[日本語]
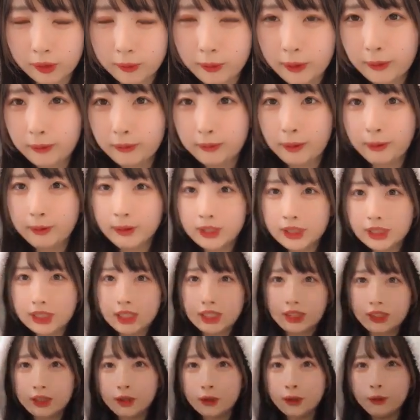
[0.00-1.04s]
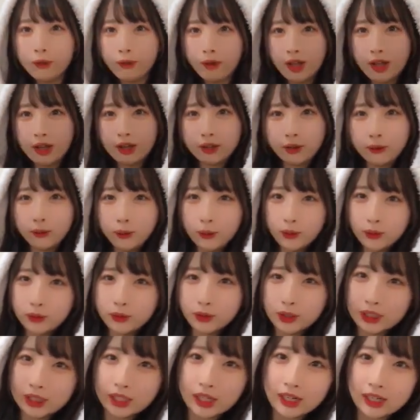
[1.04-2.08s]
やば眩しい今日はこう
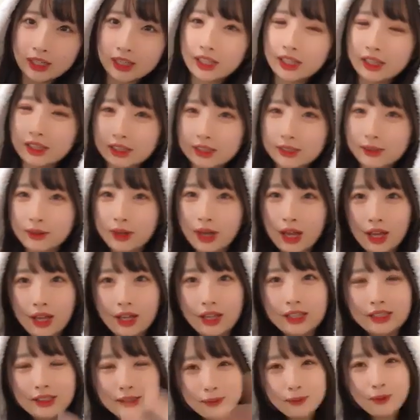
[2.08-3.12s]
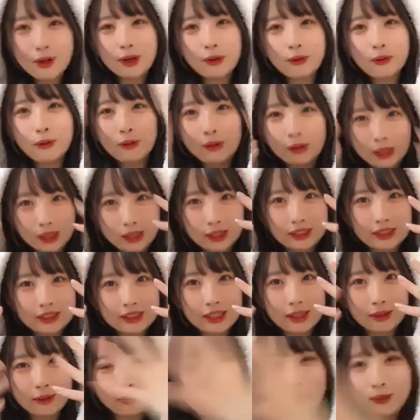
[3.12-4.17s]
いう光なんですよいつもはこうなんで
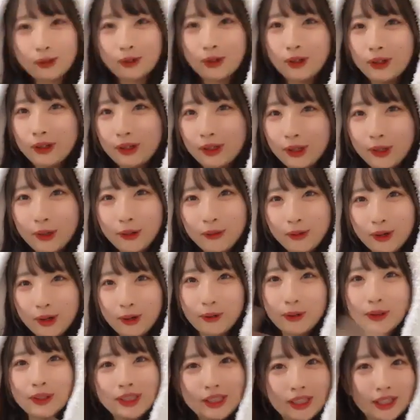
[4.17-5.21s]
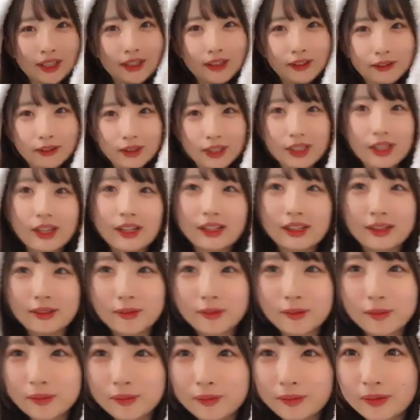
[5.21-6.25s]
すけど今日はこっちからの光
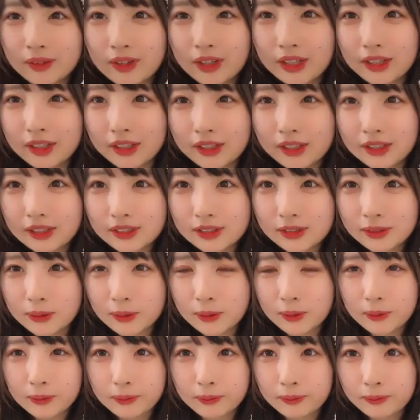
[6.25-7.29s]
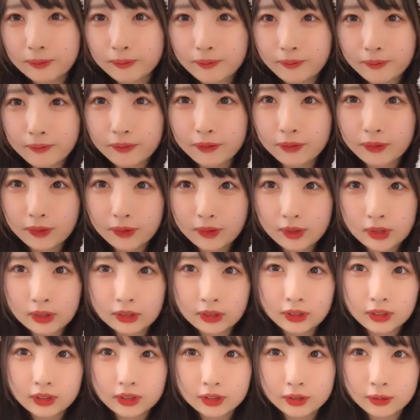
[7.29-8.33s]
そう
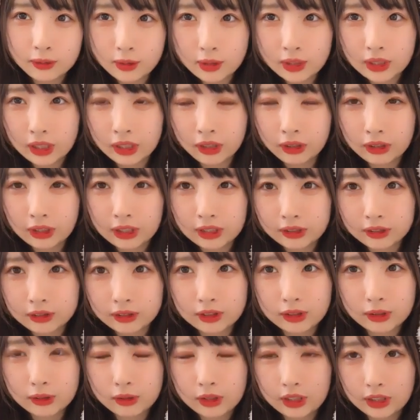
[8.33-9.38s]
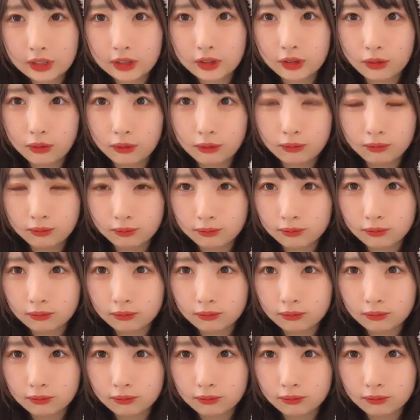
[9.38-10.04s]
すごいテクニックそうですよ